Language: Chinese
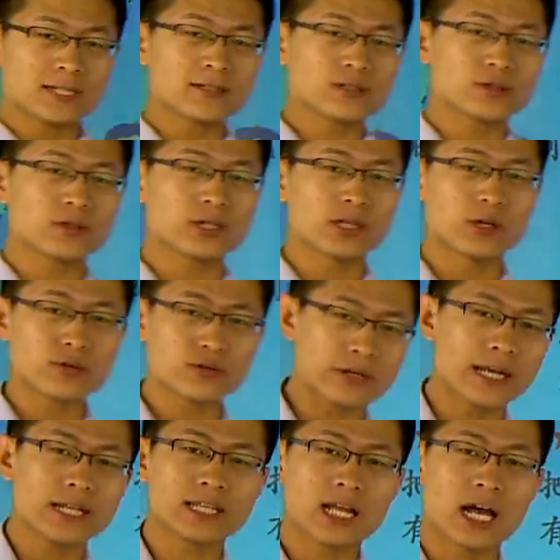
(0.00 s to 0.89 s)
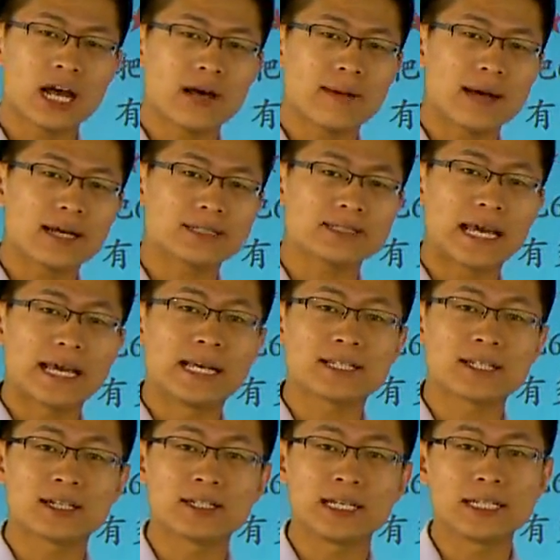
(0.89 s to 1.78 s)
清楚的同学，那么在
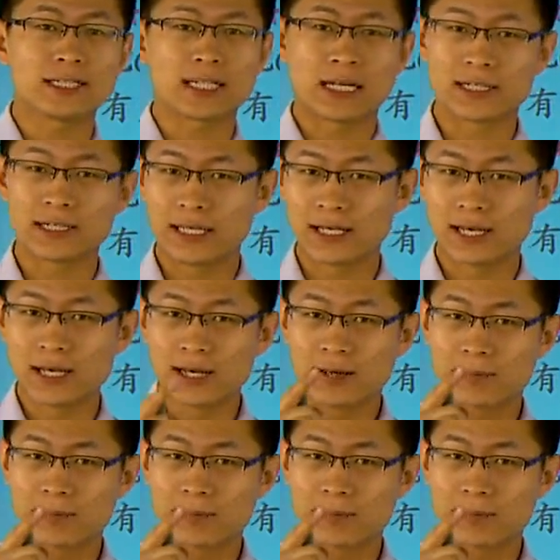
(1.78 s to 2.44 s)
线测试题等着你，